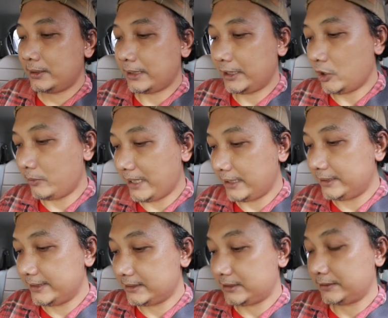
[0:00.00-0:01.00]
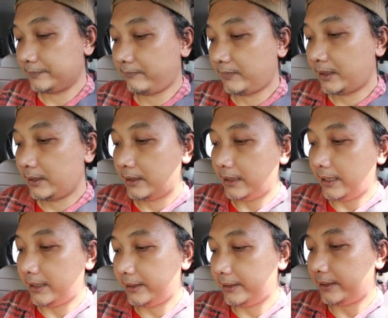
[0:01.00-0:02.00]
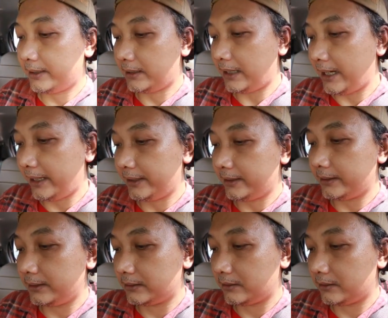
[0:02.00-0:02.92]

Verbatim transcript: dari Om Hadis area aerial